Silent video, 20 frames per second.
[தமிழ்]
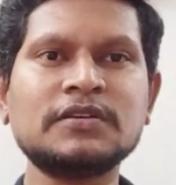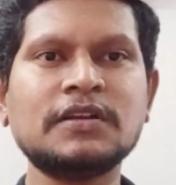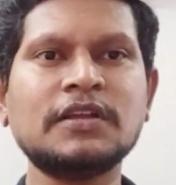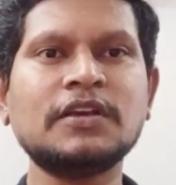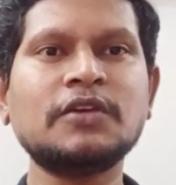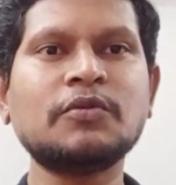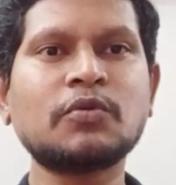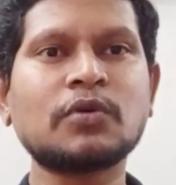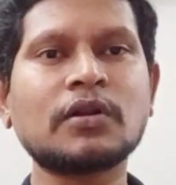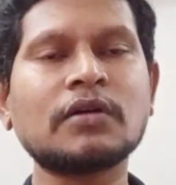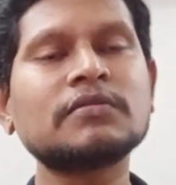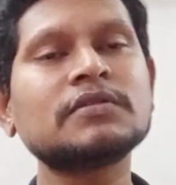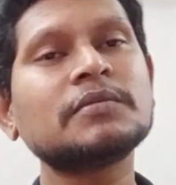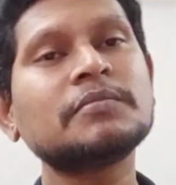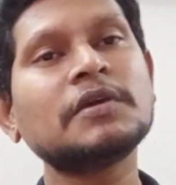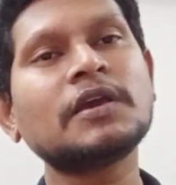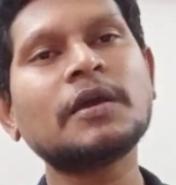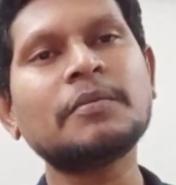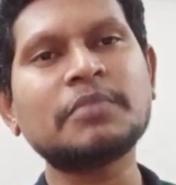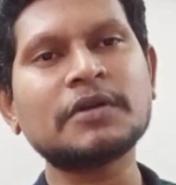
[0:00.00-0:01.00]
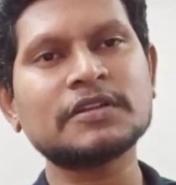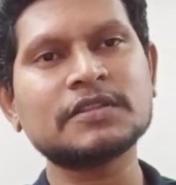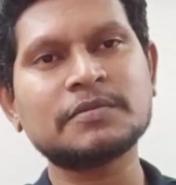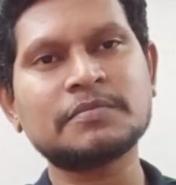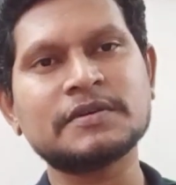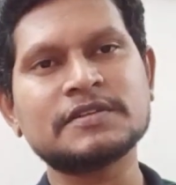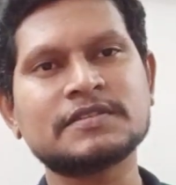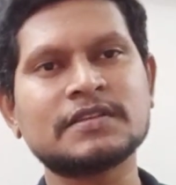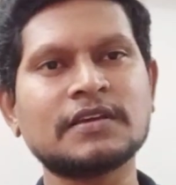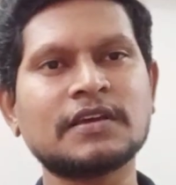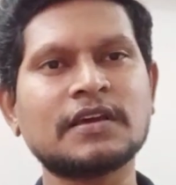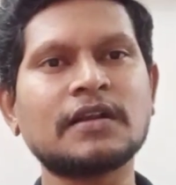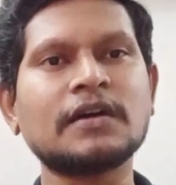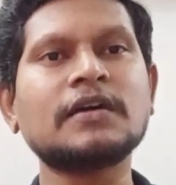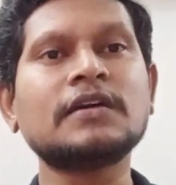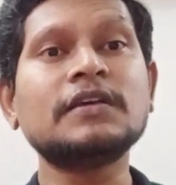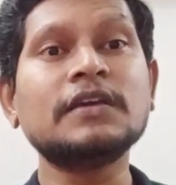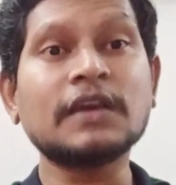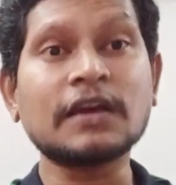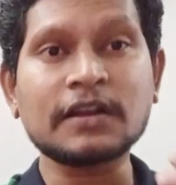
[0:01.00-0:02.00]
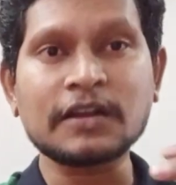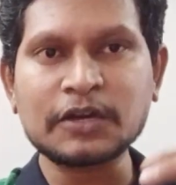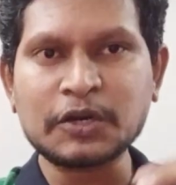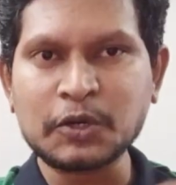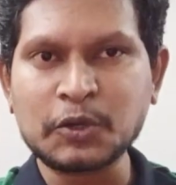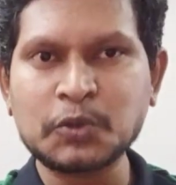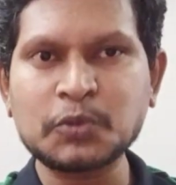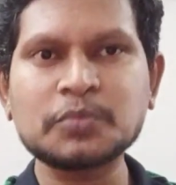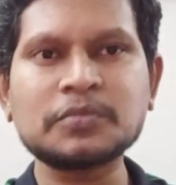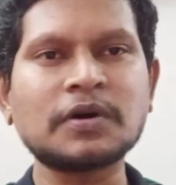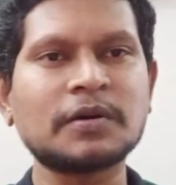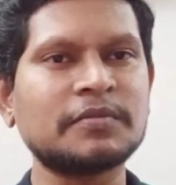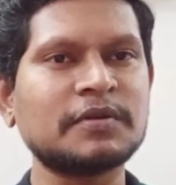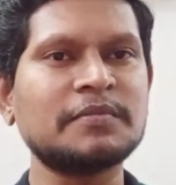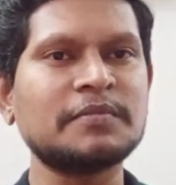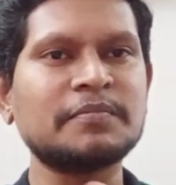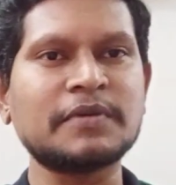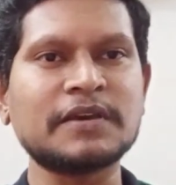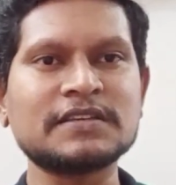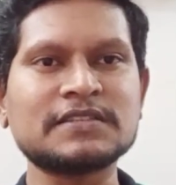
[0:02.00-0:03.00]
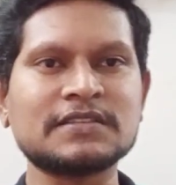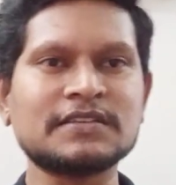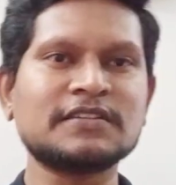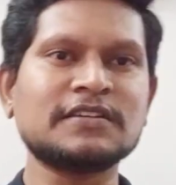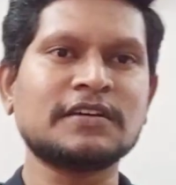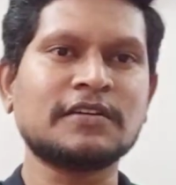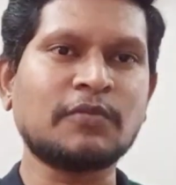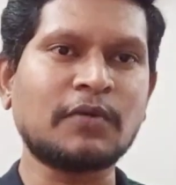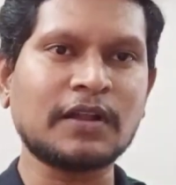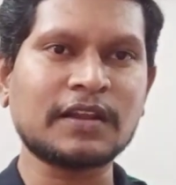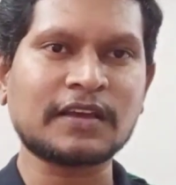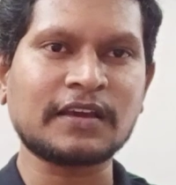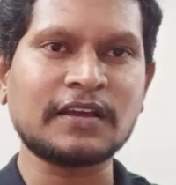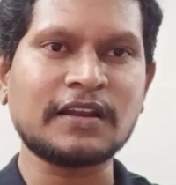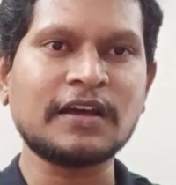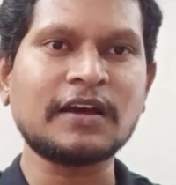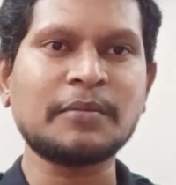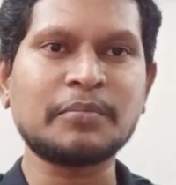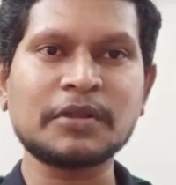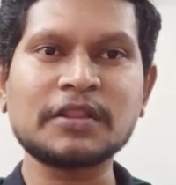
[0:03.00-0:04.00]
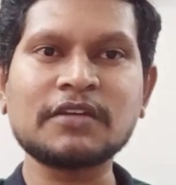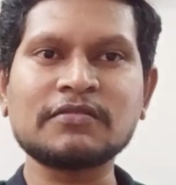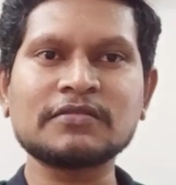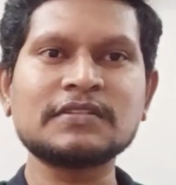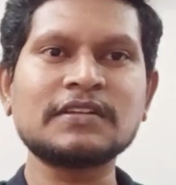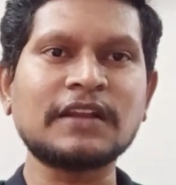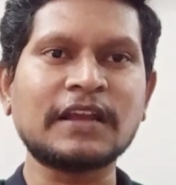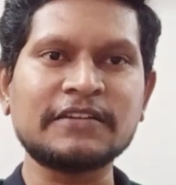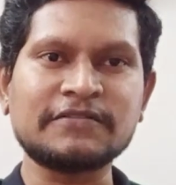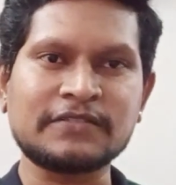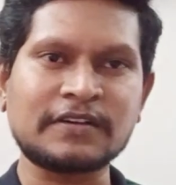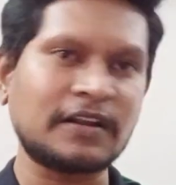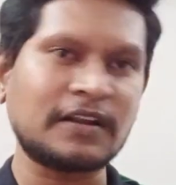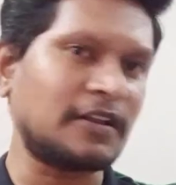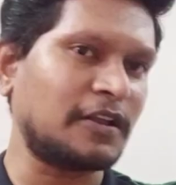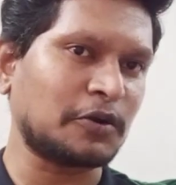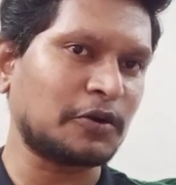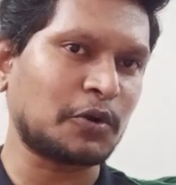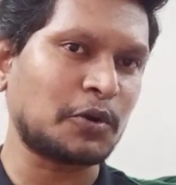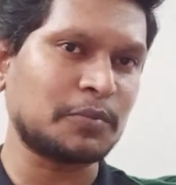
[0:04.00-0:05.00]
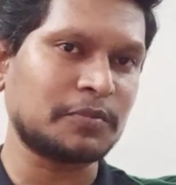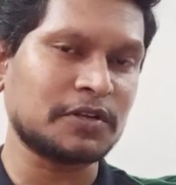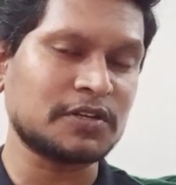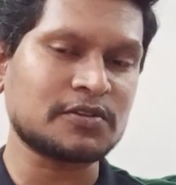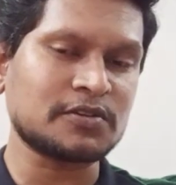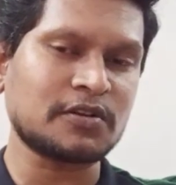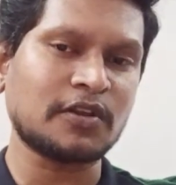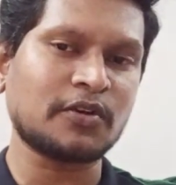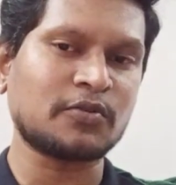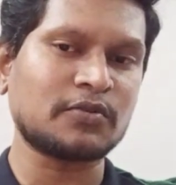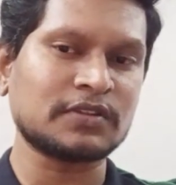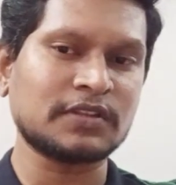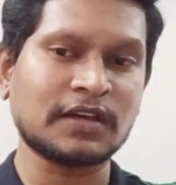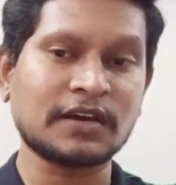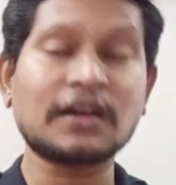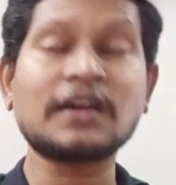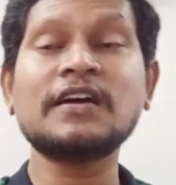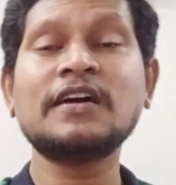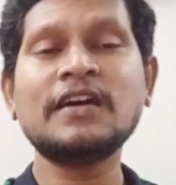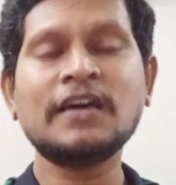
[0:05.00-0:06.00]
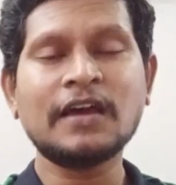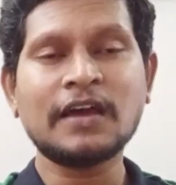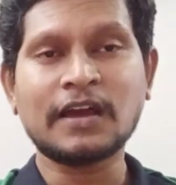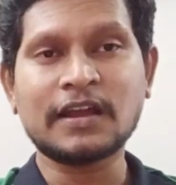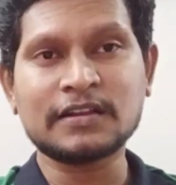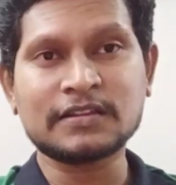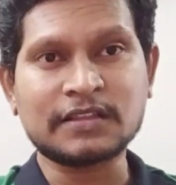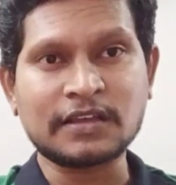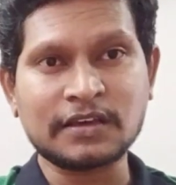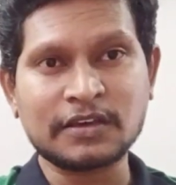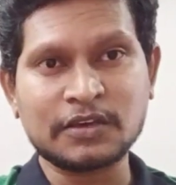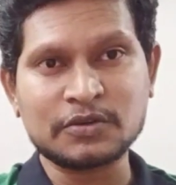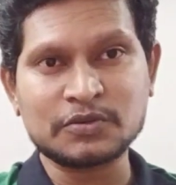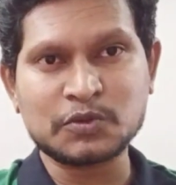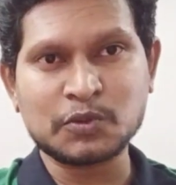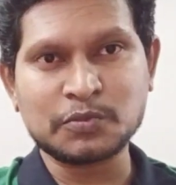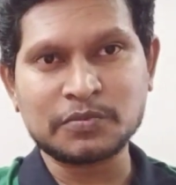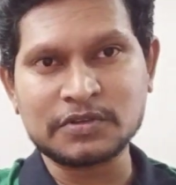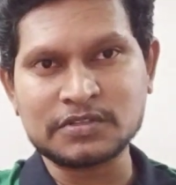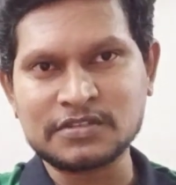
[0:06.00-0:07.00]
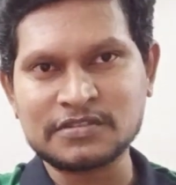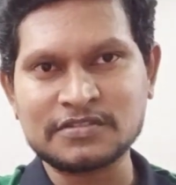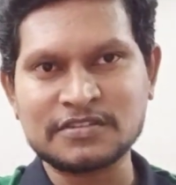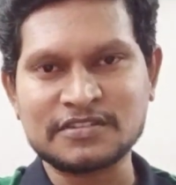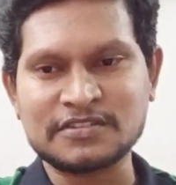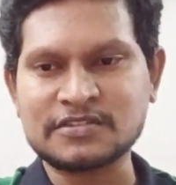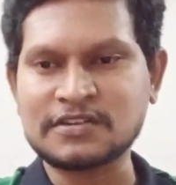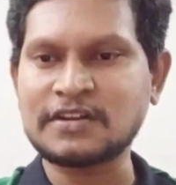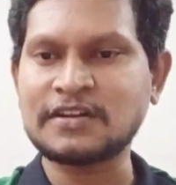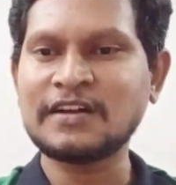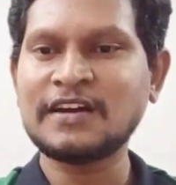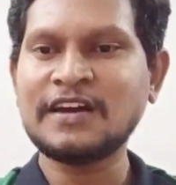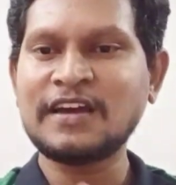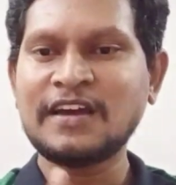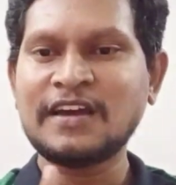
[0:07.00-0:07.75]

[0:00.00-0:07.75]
நீ உன்னை வந்து மிகைப்படுத்தி பேசிக்கிற எனக்கும் அப்படின்னு பேசு வாழ்க்கையில் அப்போ தான் வந்து லைஃப் நல்லா இருக்கும் அப்படின்னு சொல்லி கொடுத்தாங்க அண்ட் தேங்க்யூ ஸோ மச் சிஸ்டர்